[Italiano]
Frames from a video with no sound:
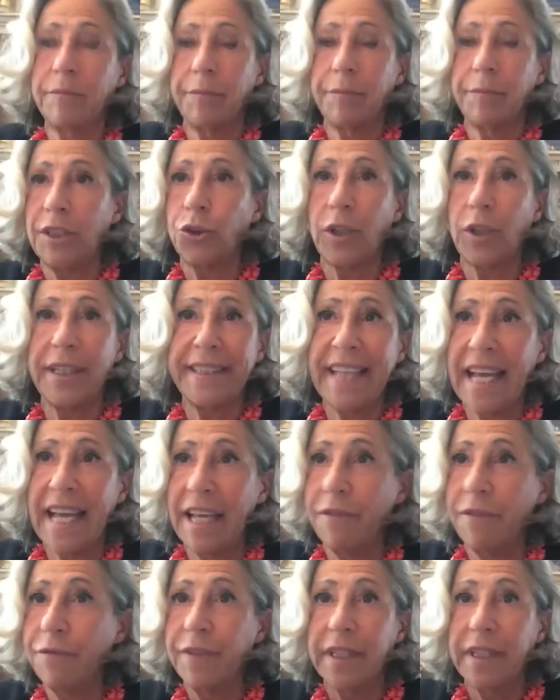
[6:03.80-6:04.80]
penso al
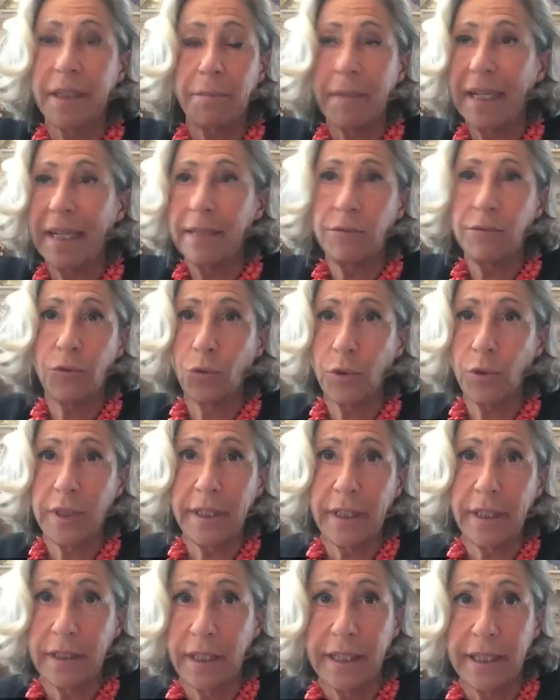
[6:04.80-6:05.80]
Denver, ma
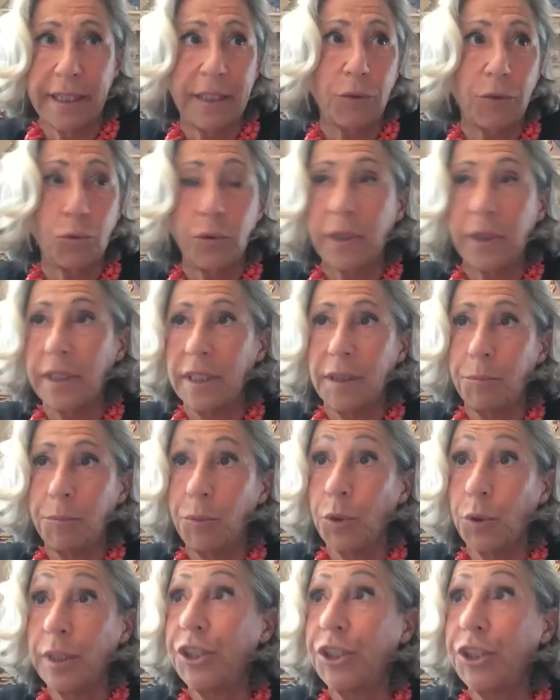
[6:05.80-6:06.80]
tutti, anche tutti i
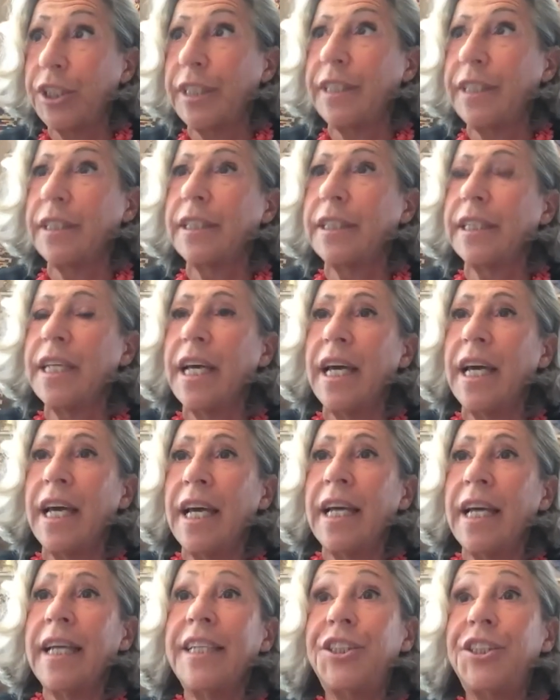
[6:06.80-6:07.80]
più recenti.
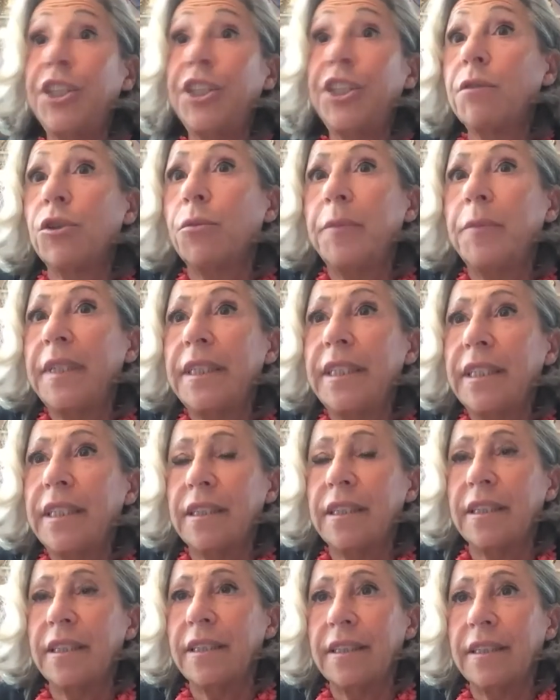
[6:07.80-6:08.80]
I cinque domini
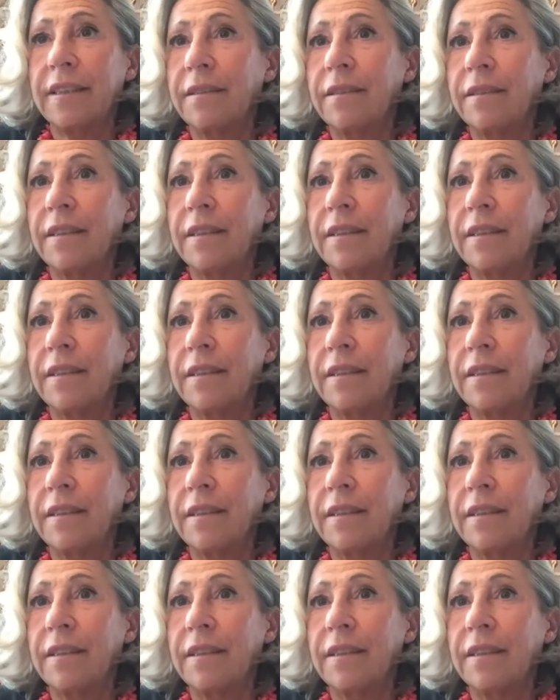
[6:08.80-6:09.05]
eh,